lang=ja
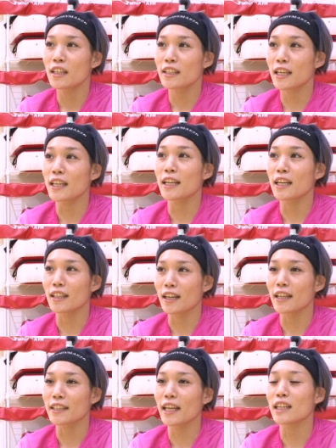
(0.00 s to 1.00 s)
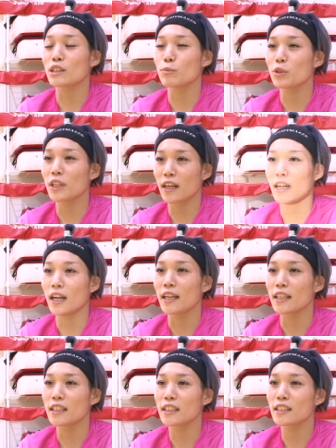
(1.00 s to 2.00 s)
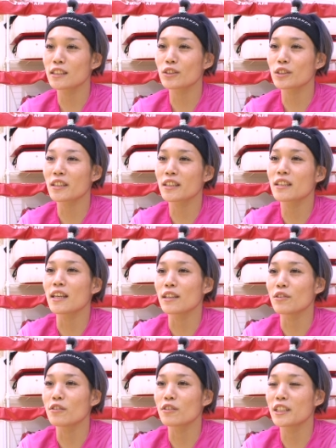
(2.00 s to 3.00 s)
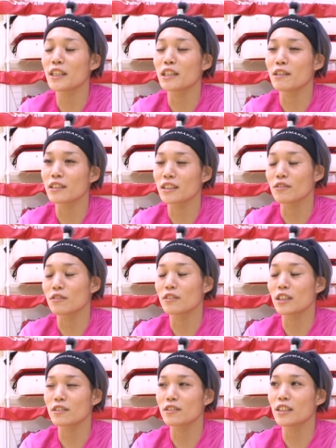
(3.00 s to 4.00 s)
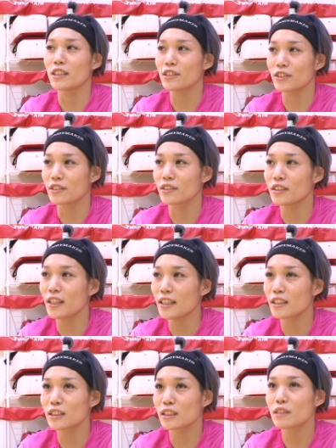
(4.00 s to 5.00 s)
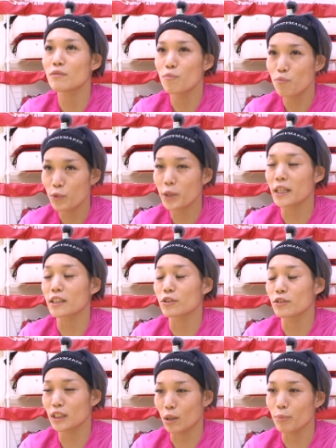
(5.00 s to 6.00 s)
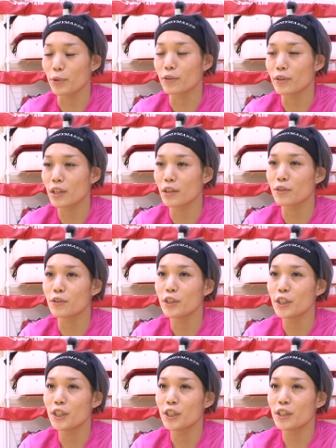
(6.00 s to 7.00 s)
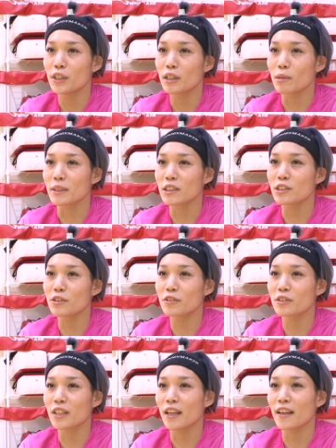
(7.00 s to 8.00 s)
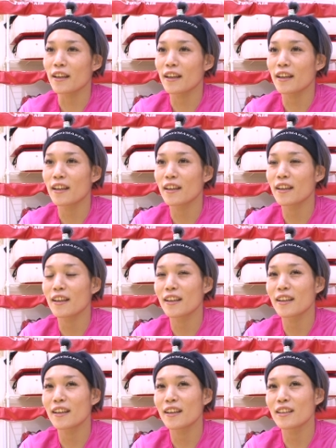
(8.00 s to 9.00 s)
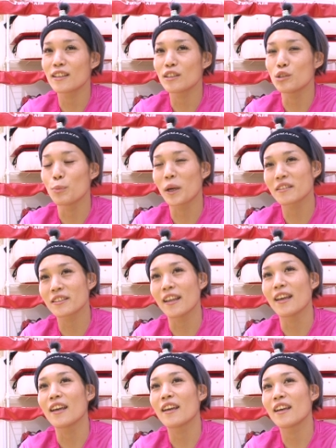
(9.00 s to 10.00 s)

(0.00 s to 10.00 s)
蹴りが長い手足も長いそして、えっと綺麗な技を出す選手でクラッシュのチャンピオンっていうやっぱ強くてうまくて